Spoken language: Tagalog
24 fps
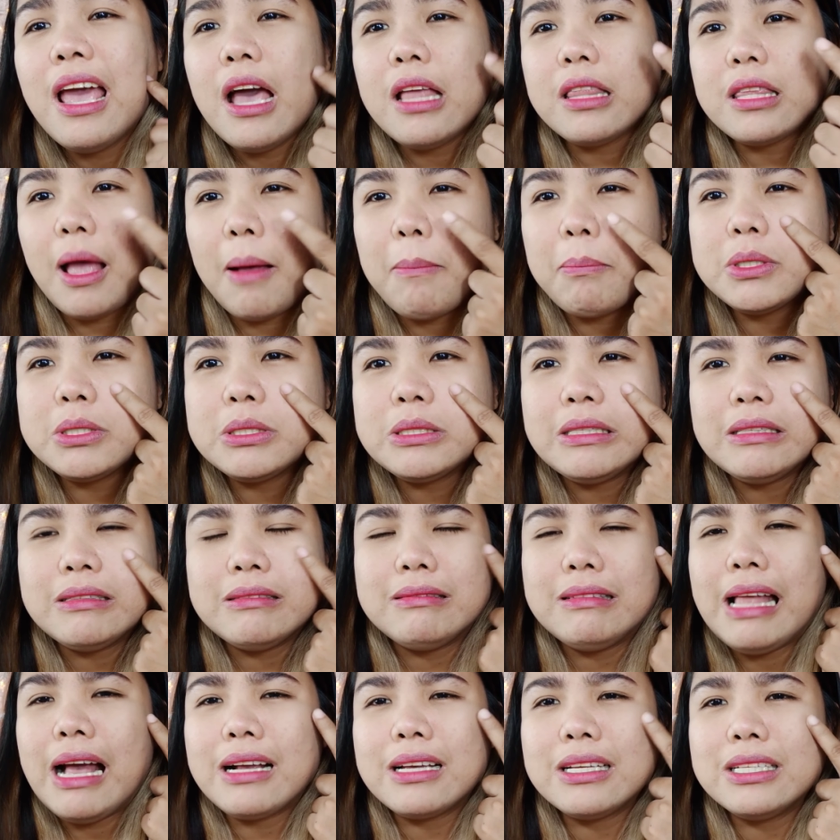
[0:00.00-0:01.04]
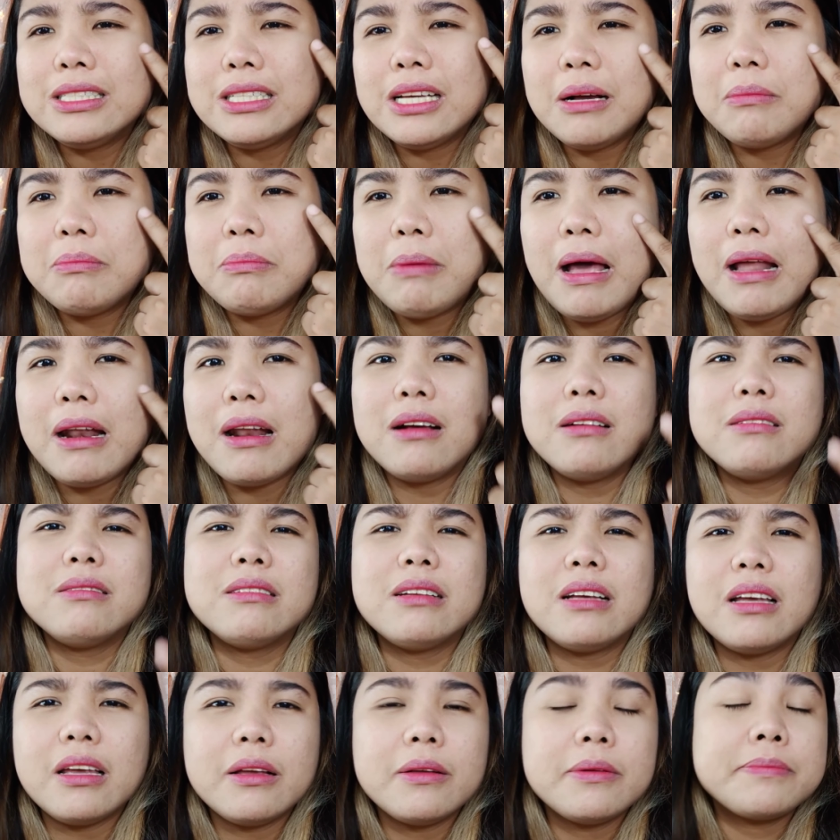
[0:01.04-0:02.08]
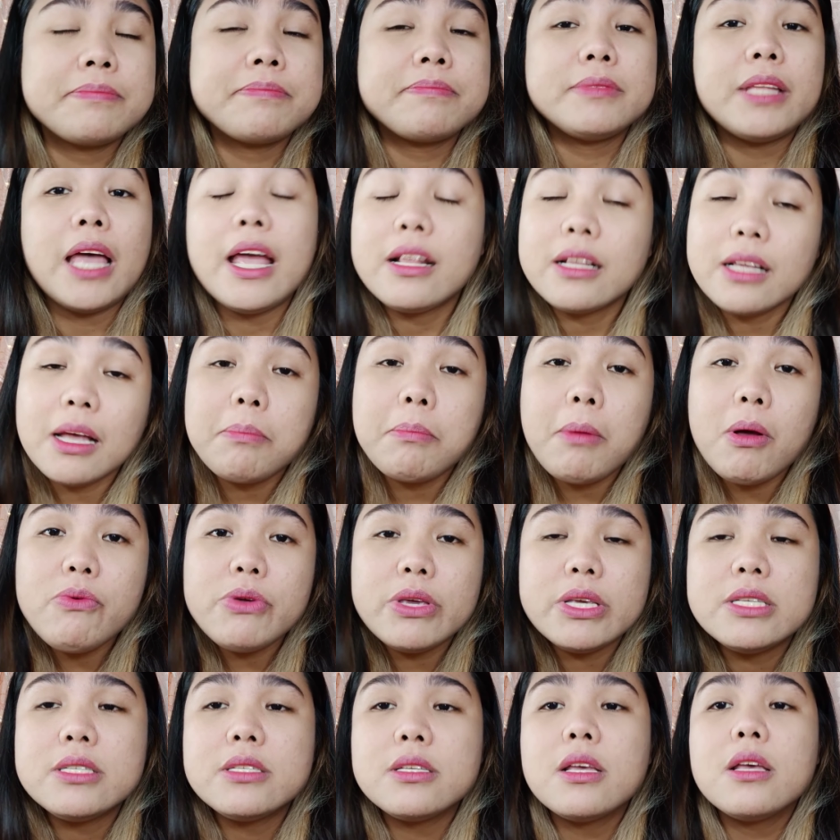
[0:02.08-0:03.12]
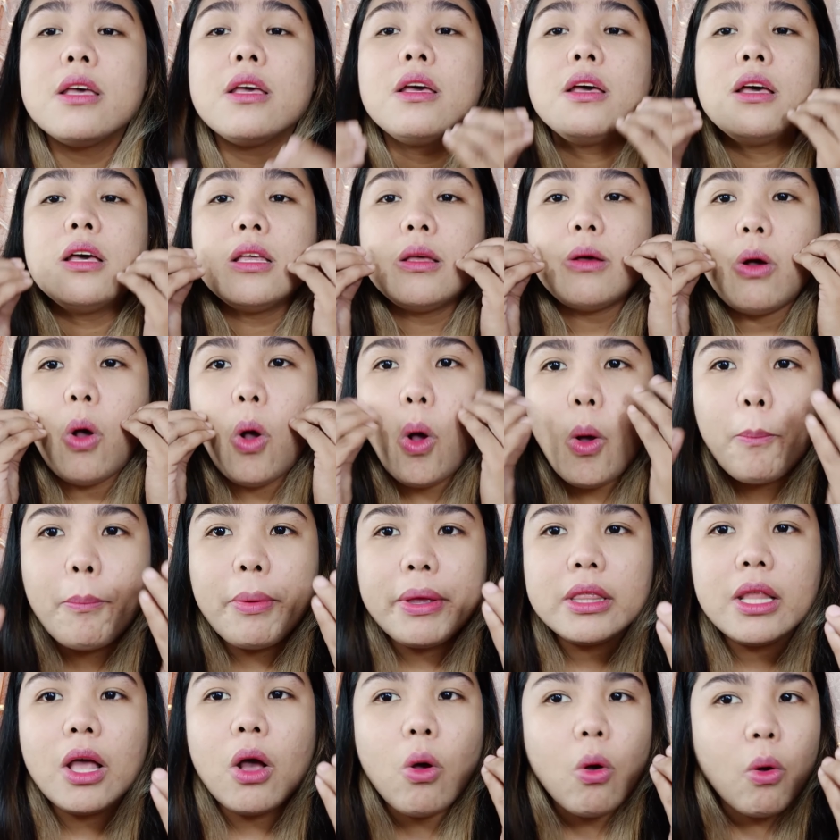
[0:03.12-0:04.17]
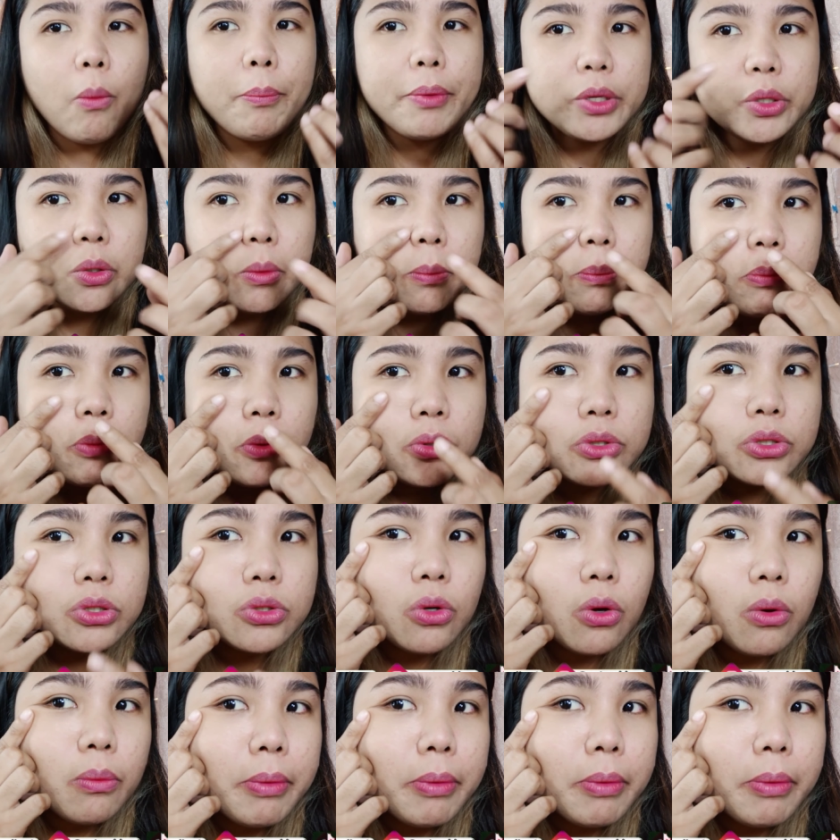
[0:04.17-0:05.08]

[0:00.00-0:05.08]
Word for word: Tapos lagi siyang parang dahil nga pawis, open na open yung pores ko.